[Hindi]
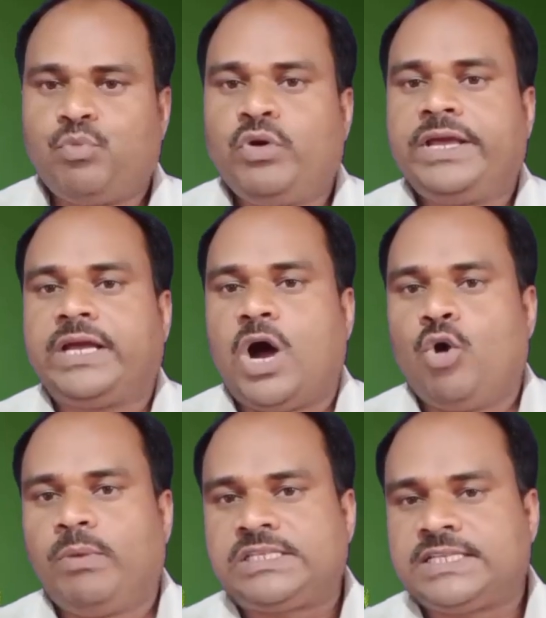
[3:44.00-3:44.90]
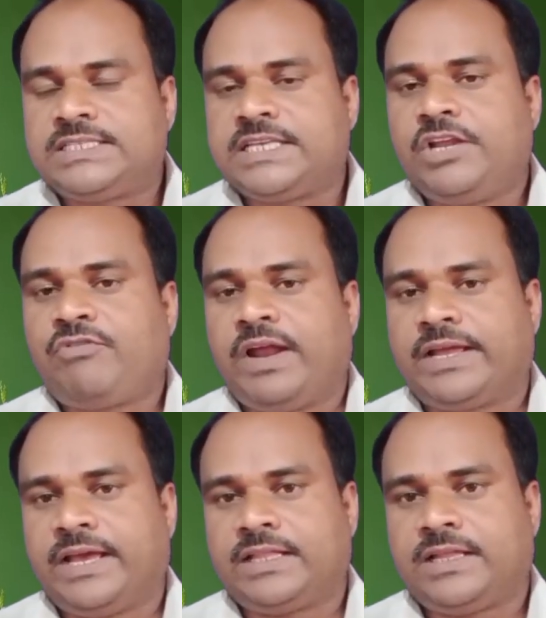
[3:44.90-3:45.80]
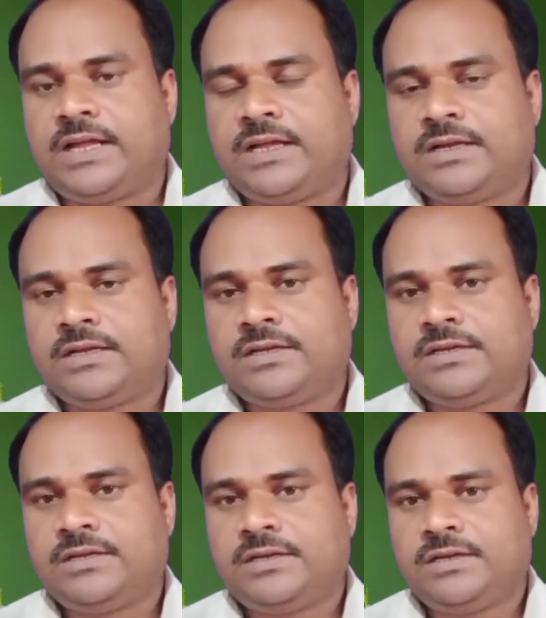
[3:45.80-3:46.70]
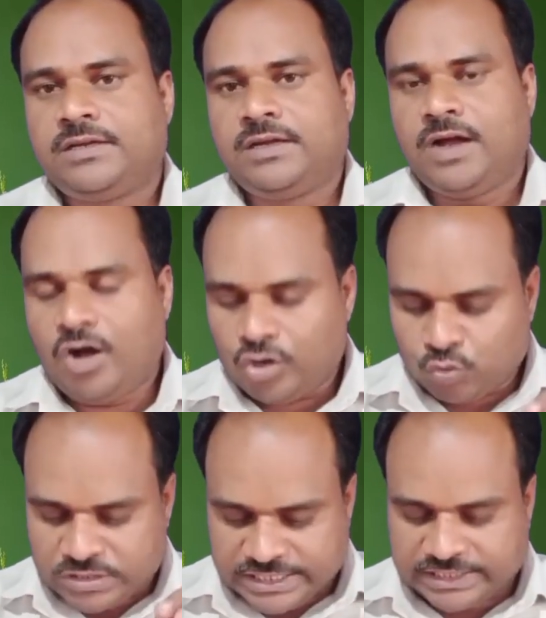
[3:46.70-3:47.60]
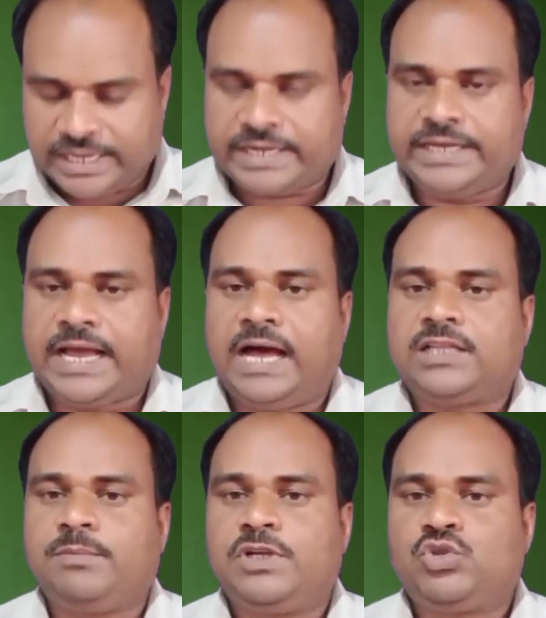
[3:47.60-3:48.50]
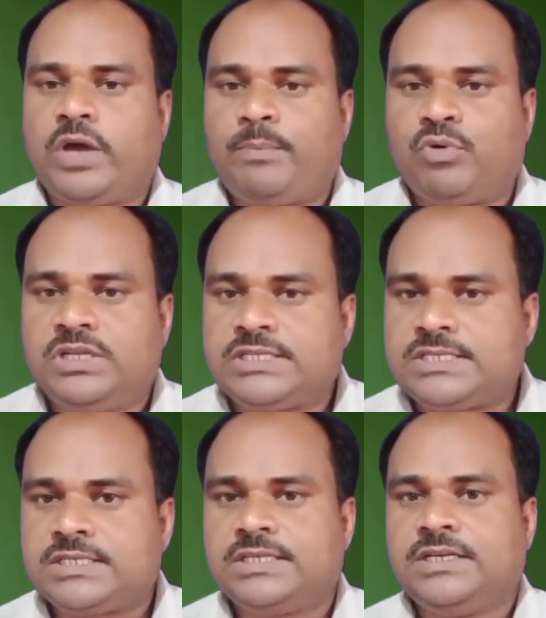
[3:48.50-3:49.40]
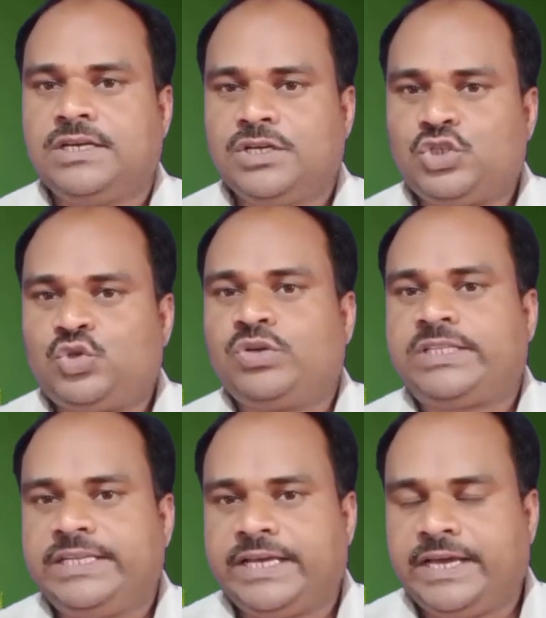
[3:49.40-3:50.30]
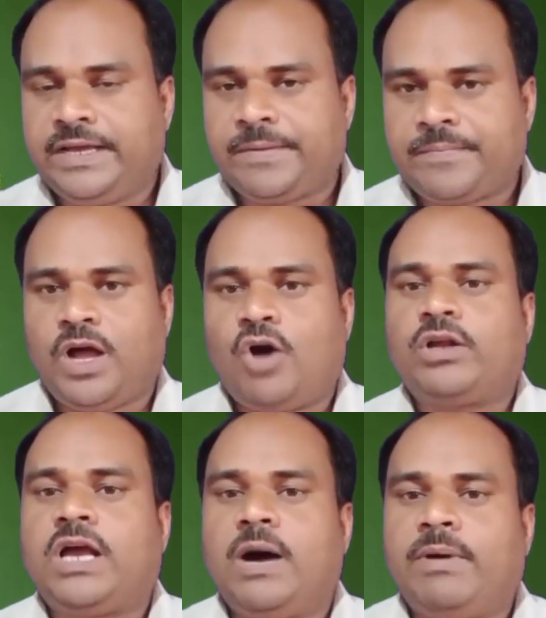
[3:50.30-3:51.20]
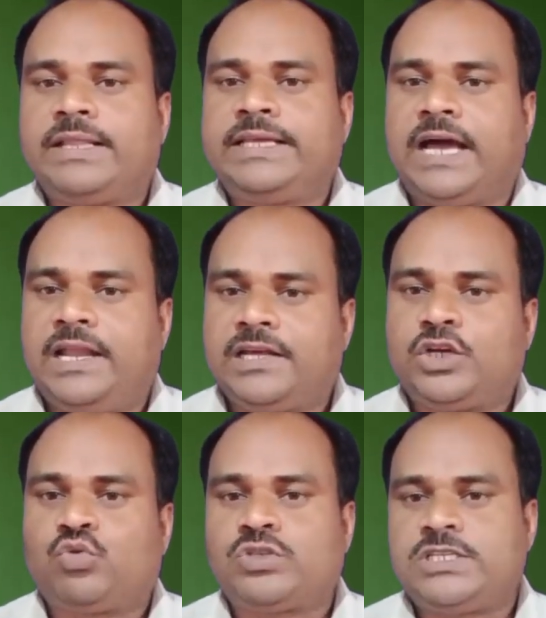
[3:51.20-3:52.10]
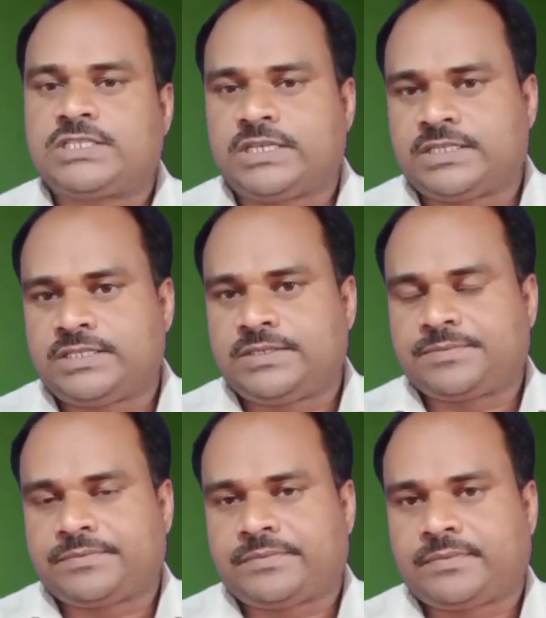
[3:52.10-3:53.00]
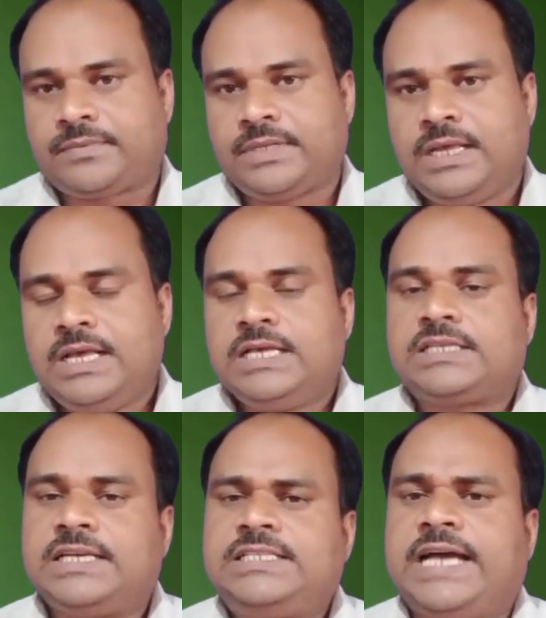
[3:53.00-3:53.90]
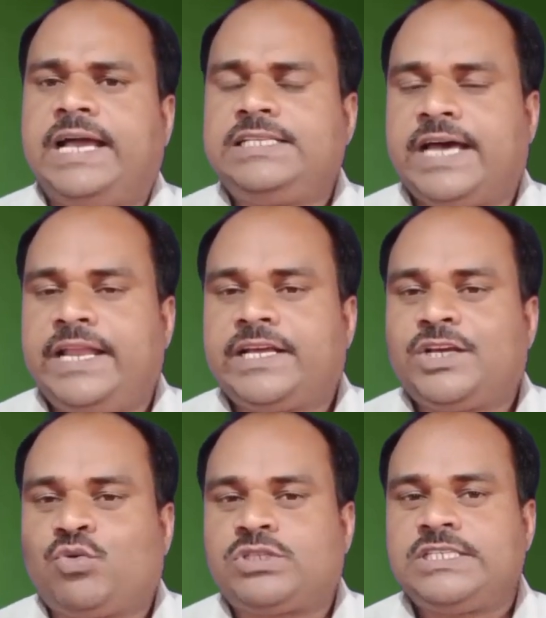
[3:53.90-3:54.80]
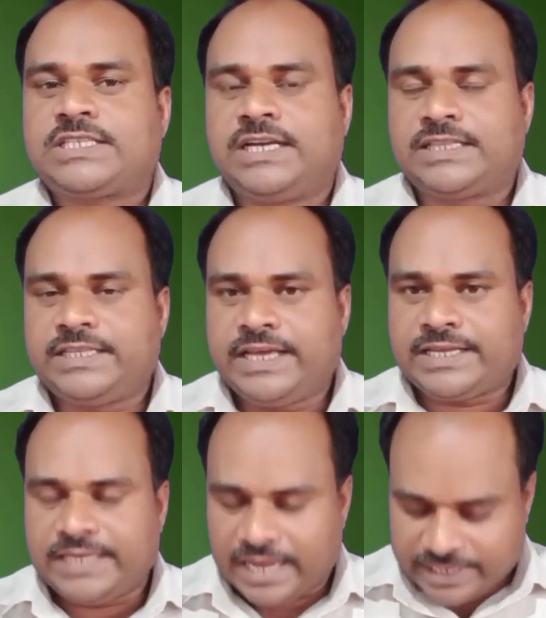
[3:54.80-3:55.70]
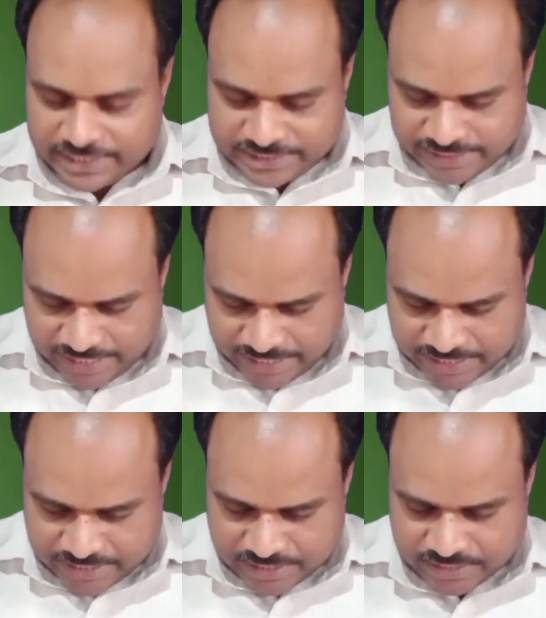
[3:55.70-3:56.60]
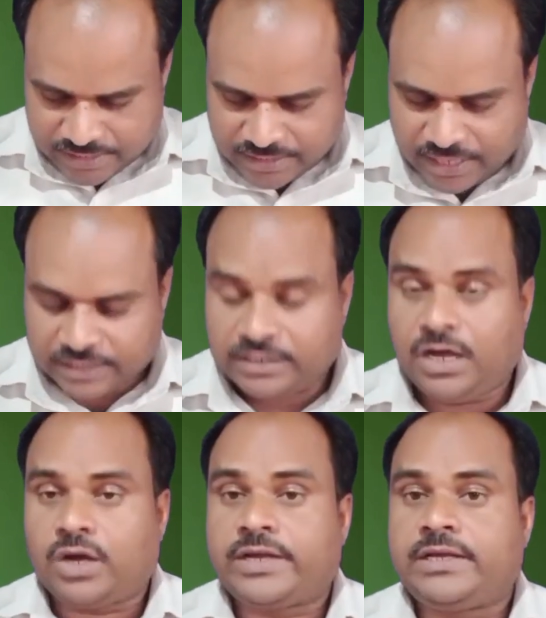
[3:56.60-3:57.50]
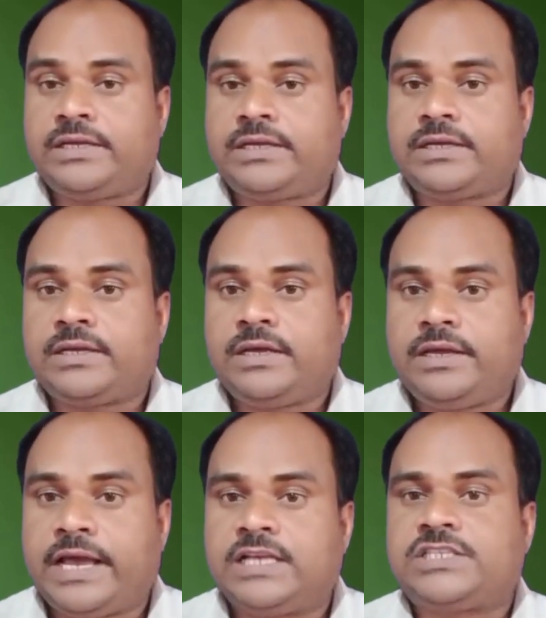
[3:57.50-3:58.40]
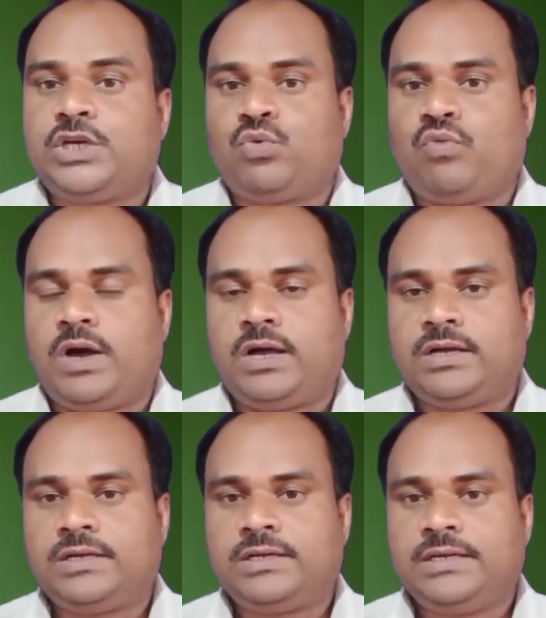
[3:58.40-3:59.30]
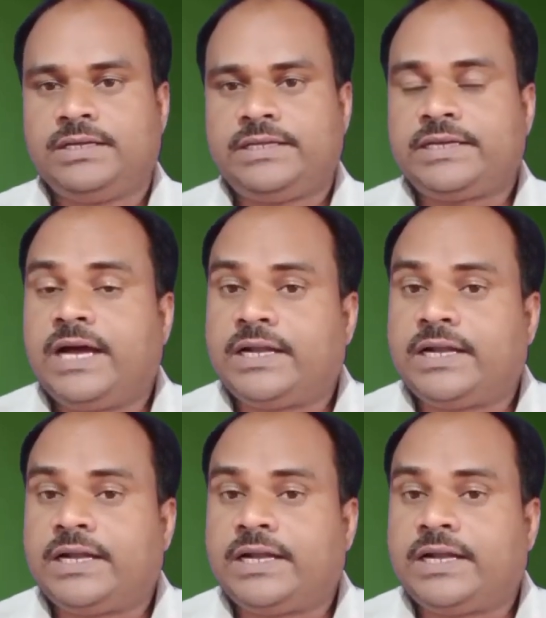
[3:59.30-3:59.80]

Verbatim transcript: पूरी गांव में सनसनी फैल गया था और उसकी तहकीकात में जो है पुलिस जुटती है और खबर निकालने की कोशिश करती है सच्चाई जानने की कोशिश करती है कि आखिर ये घटना कैसे हुआ ये